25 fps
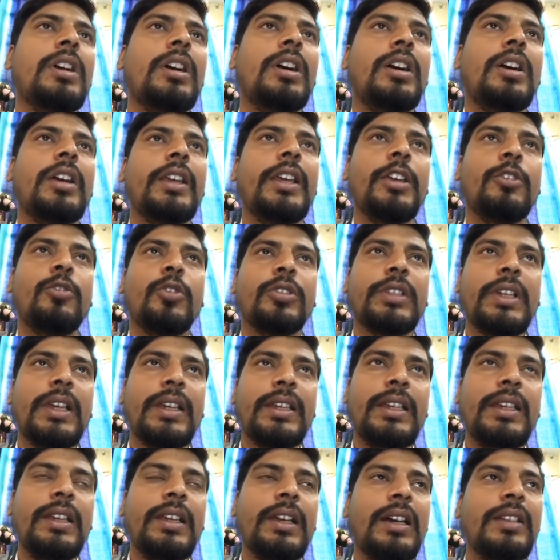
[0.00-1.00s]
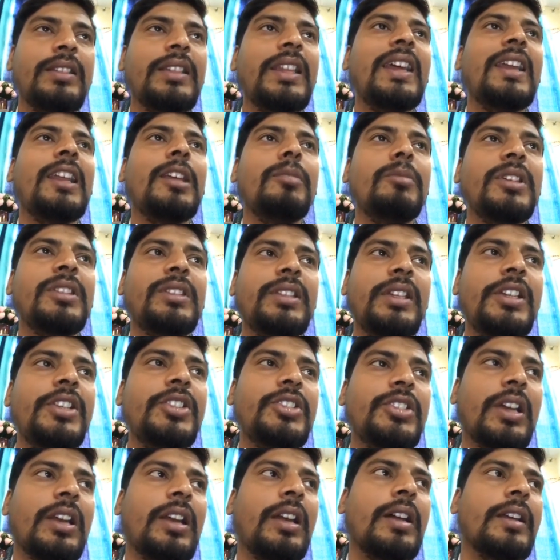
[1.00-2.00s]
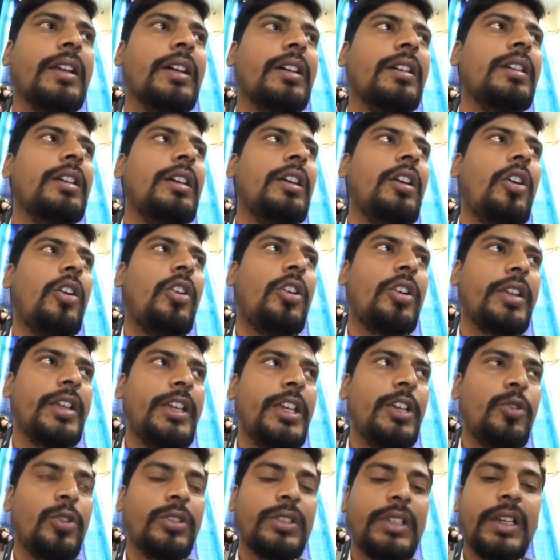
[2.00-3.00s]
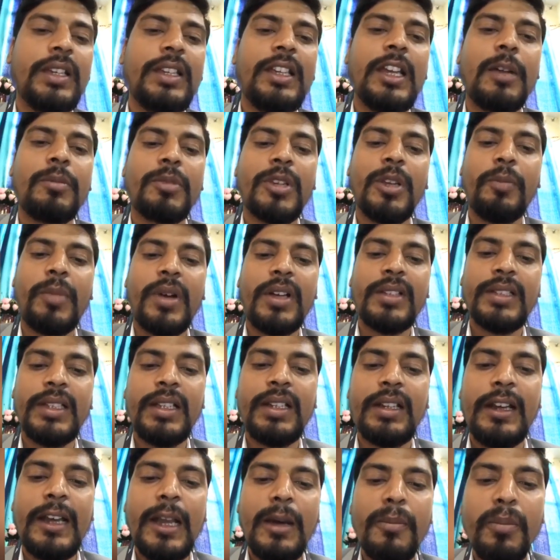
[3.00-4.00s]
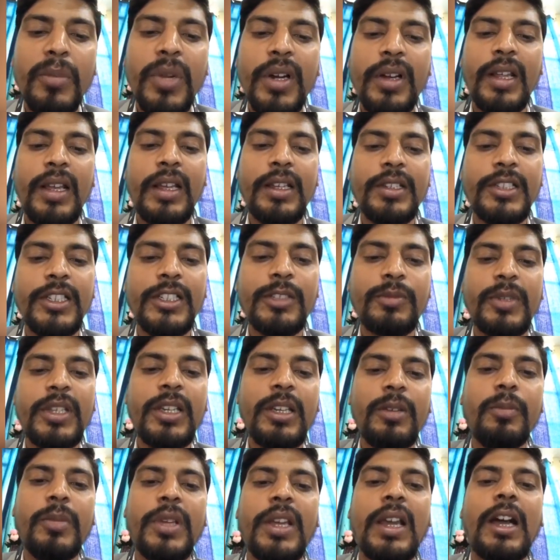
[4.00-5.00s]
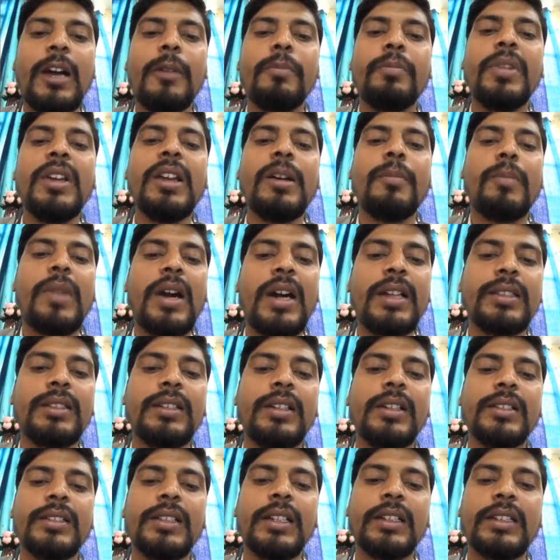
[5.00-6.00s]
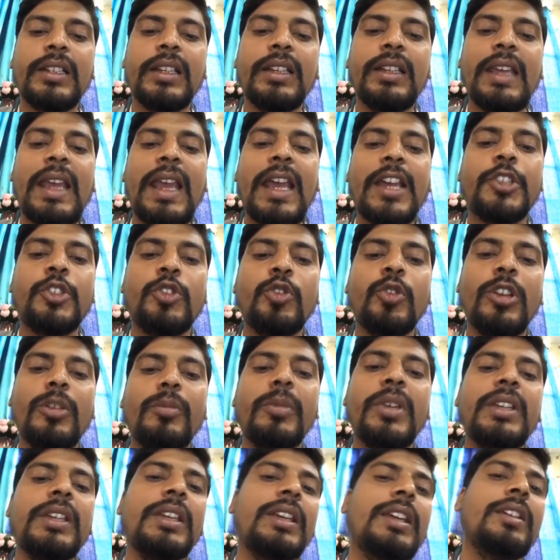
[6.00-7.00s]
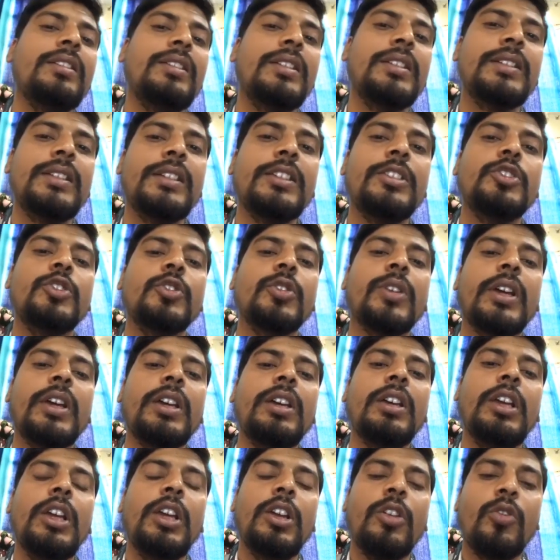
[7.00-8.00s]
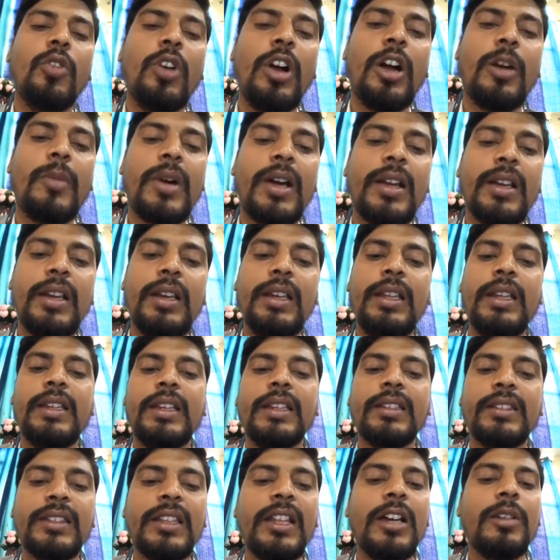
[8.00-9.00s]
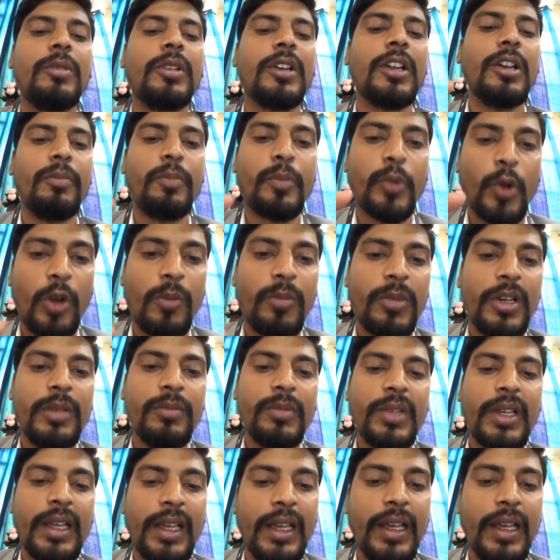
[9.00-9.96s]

एक होता है कि अंधेरे में तीर चलाना और एक होता है कि आपके पास एक नंबर है जिसके बिहार पे आप बात कर सकते हैं कि एक्चुअल में ये डिजीज़ जो है वो हमारे लिए कितना बड़ा प्रॉब्लम है